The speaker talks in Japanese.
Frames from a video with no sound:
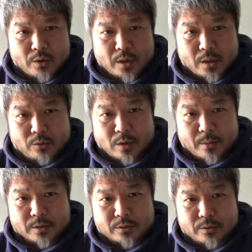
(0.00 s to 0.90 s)
なんとか
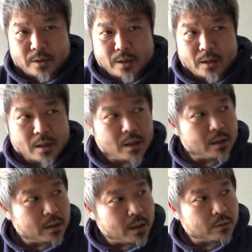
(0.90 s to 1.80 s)
まあ作っていかなあか
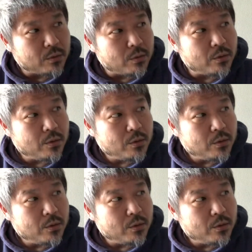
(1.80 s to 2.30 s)
んなと、